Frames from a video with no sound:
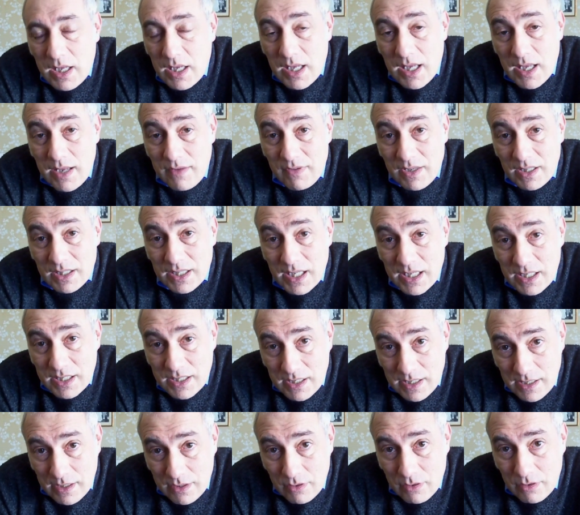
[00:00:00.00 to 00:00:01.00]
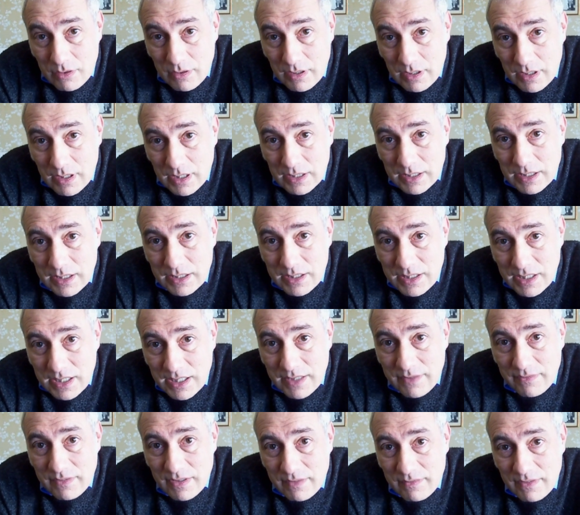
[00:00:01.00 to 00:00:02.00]
e vi adescano ad
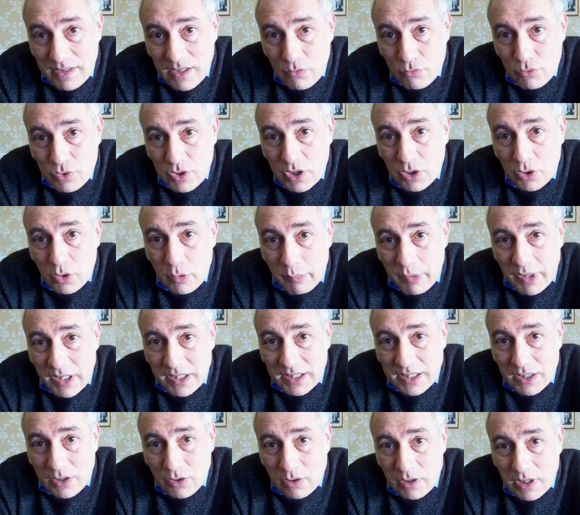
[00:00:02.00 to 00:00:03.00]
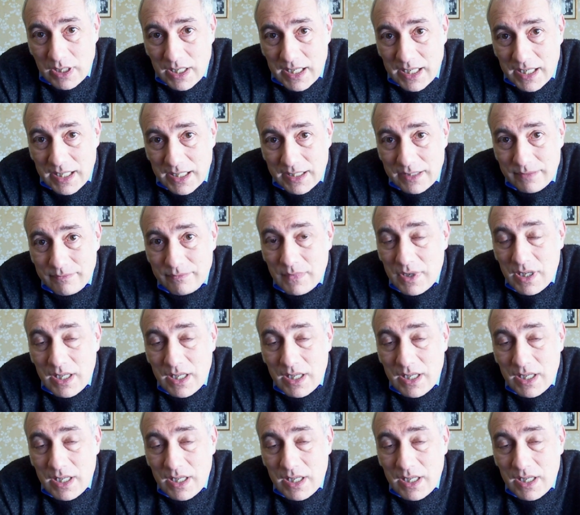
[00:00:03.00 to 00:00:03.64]
iscrivervi a un sito particolare